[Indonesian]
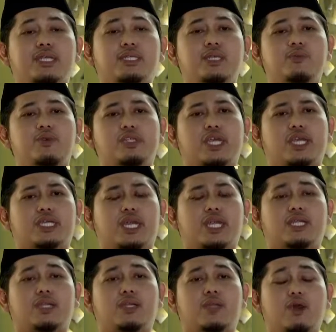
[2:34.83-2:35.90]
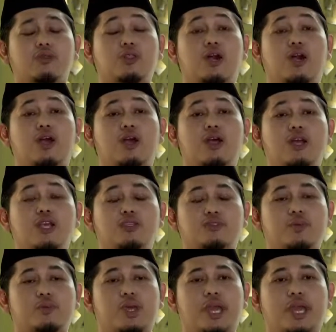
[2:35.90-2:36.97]
yang dimuliakan Allah
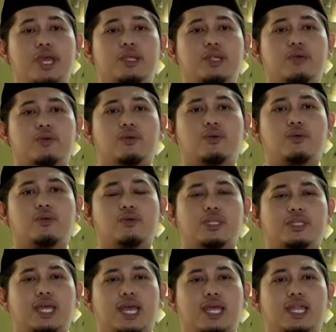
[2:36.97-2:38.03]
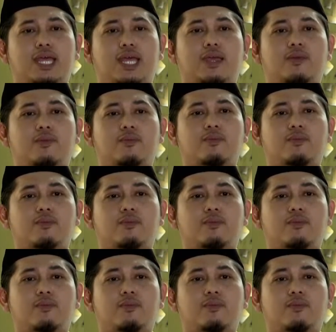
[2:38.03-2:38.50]
Subhanahu wa taala.